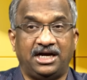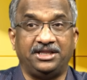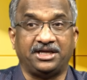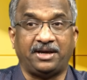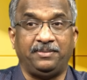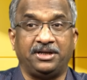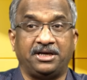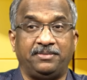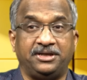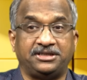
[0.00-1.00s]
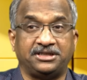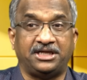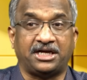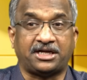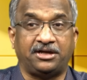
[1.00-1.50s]
అందుకే మీరు
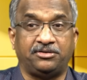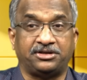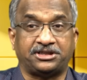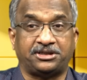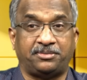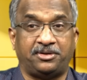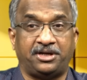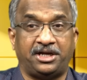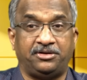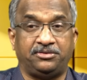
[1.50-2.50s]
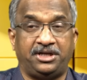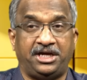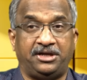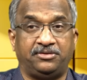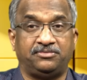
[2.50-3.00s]
గమనించండి అక్కడ కూడా చంద్రబాబు నాయుడు
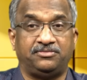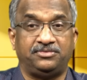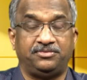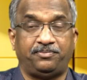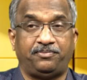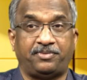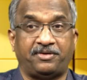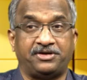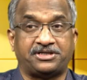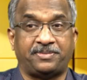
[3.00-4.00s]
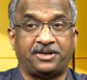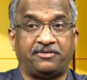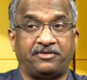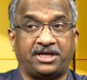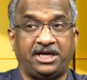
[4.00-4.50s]
నేను ప్రవేశపెట్టిన
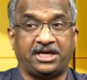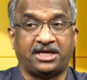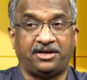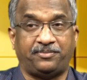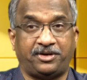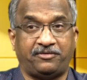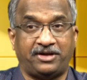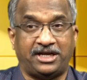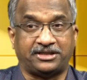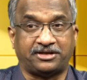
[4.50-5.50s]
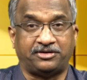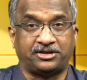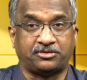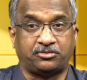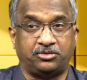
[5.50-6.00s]
వర్గీకరణ ఇప్పుడు ఇరవై ఏళ్ళ
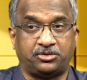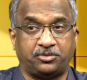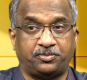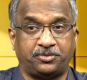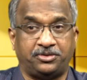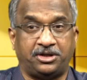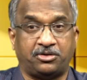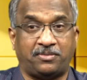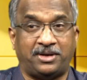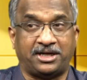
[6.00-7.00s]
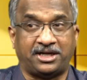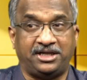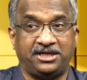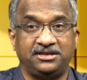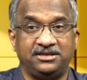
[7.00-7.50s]
తర్వాత కోర్టు ఒప్పుకుందని ఒక మాట అని